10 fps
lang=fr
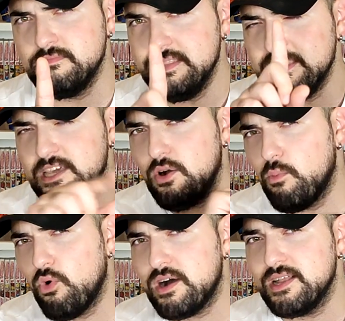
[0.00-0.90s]

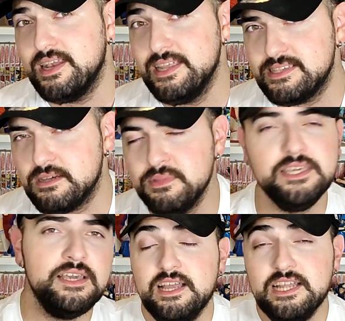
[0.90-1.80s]
néanmoins, les
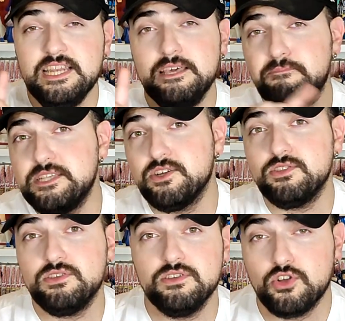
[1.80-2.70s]
amis,
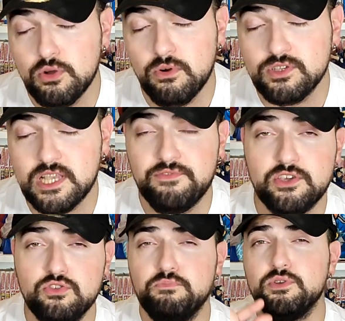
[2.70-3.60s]
l'épisode commence avec
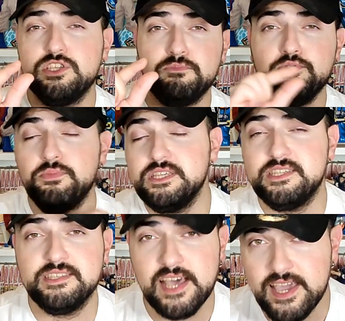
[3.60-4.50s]
une petite
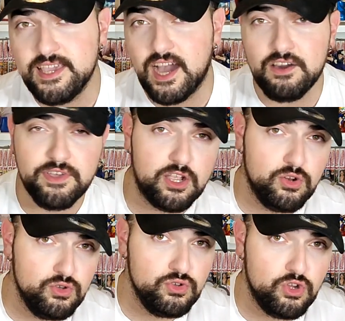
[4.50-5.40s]
publicité avec
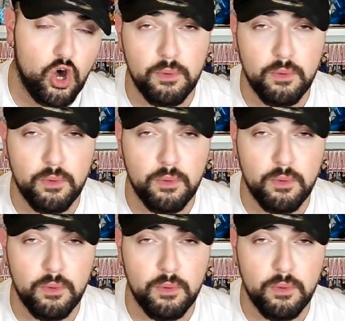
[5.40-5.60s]
le grand